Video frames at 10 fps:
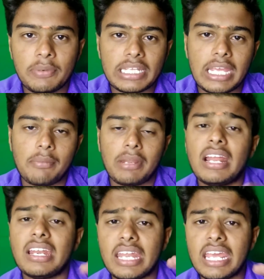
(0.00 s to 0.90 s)
வந்து பார்த்தீங்க அப்படின்னா
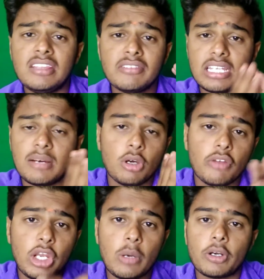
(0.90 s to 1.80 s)
நேற்று வந்து நம்ம ஒரு
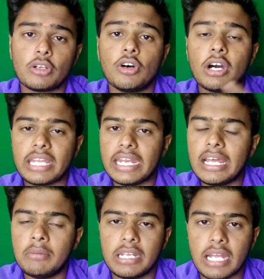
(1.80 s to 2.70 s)
வீடியோ போட்டிருந்தோம் அது என்ன
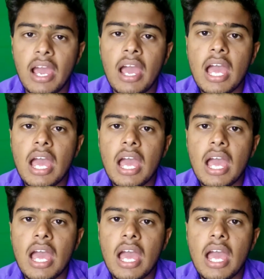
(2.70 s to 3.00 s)
அப்படின்னா